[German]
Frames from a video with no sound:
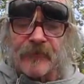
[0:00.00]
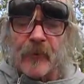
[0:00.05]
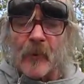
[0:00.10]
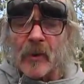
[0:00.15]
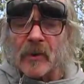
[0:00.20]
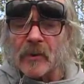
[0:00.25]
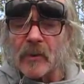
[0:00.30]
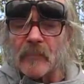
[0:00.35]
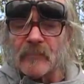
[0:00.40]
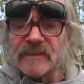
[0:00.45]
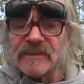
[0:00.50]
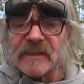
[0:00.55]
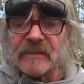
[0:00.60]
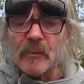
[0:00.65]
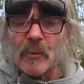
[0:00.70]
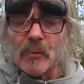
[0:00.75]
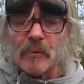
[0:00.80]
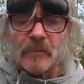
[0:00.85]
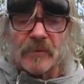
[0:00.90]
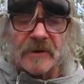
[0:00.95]
vorkommenden
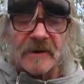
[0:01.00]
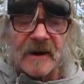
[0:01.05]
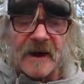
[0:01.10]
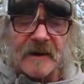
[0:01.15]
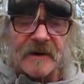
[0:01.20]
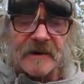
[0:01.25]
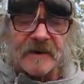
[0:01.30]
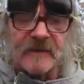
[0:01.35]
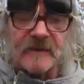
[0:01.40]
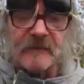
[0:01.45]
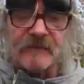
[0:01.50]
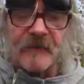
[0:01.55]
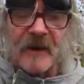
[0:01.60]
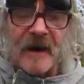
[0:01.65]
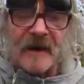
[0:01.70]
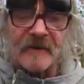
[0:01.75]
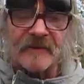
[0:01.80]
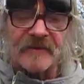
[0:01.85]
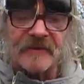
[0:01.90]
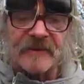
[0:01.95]
Unbekannten die
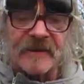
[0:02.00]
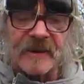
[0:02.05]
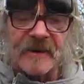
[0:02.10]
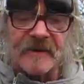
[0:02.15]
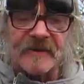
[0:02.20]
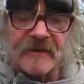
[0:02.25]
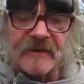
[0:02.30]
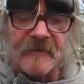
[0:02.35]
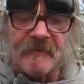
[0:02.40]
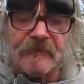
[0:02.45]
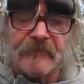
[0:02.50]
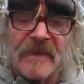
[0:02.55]
Frage stellte,